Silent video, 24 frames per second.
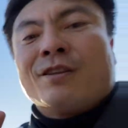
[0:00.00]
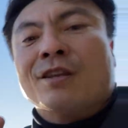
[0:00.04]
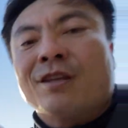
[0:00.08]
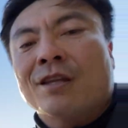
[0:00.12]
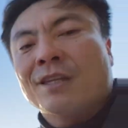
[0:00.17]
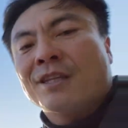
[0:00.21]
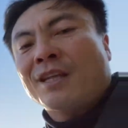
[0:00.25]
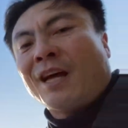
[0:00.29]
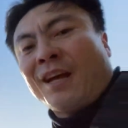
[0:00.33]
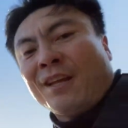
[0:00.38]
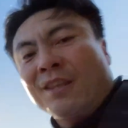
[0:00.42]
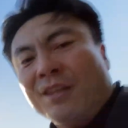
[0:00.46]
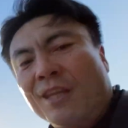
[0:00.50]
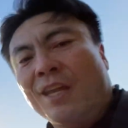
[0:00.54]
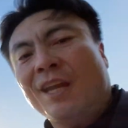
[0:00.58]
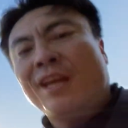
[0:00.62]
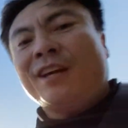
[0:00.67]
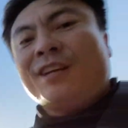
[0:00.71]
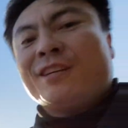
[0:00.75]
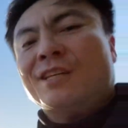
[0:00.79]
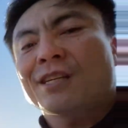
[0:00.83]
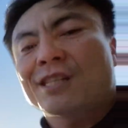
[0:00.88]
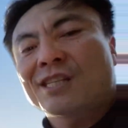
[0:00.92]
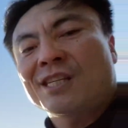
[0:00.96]
なん
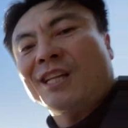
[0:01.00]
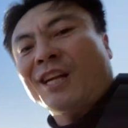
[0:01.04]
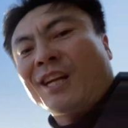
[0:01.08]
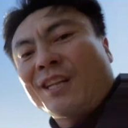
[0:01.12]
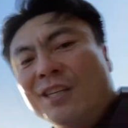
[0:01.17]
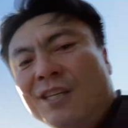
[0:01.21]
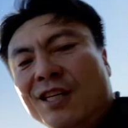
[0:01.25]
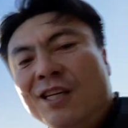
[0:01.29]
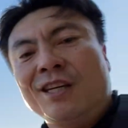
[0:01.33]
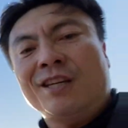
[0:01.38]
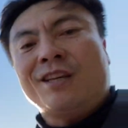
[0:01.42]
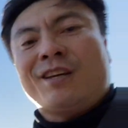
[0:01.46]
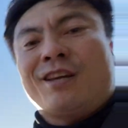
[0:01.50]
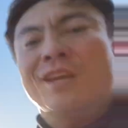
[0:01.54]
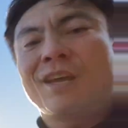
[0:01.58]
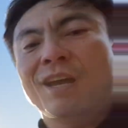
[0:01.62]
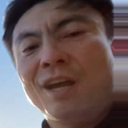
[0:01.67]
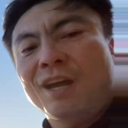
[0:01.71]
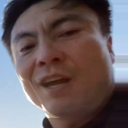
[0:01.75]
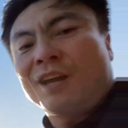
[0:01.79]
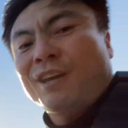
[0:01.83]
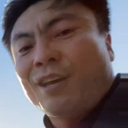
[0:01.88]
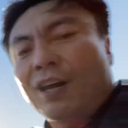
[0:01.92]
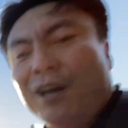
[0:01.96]
で下に、
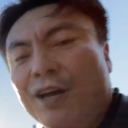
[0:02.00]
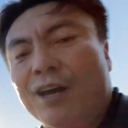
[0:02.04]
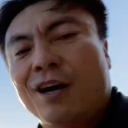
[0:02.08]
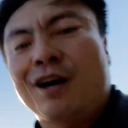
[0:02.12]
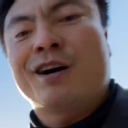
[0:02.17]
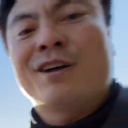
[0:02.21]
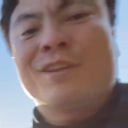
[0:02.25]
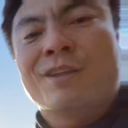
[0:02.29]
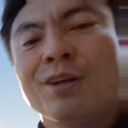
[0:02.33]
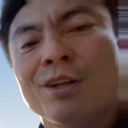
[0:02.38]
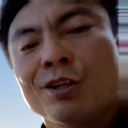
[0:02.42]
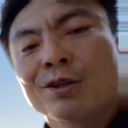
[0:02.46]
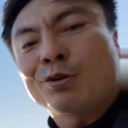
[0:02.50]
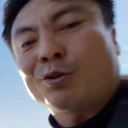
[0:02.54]
えー、